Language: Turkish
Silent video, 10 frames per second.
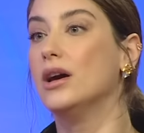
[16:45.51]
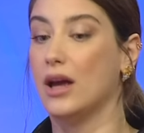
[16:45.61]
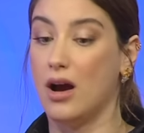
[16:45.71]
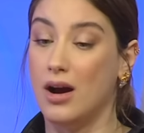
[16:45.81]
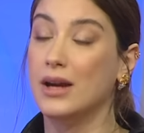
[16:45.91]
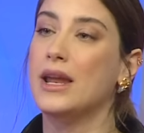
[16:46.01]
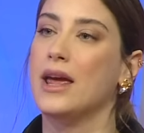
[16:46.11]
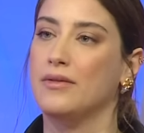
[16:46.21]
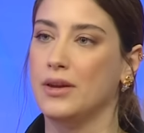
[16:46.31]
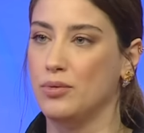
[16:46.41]
yani aynı
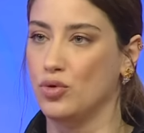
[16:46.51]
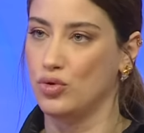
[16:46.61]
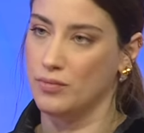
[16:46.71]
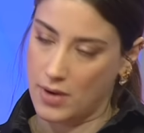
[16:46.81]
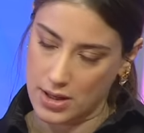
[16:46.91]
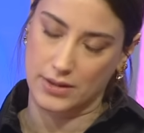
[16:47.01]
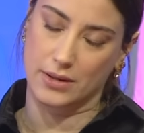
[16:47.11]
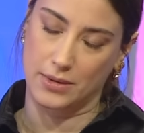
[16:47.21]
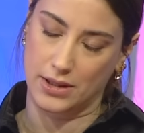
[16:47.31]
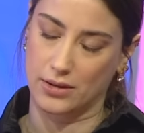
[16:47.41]
evde büyüdüğüm var
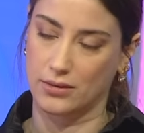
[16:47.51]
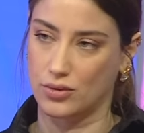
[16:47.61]
tabii ki.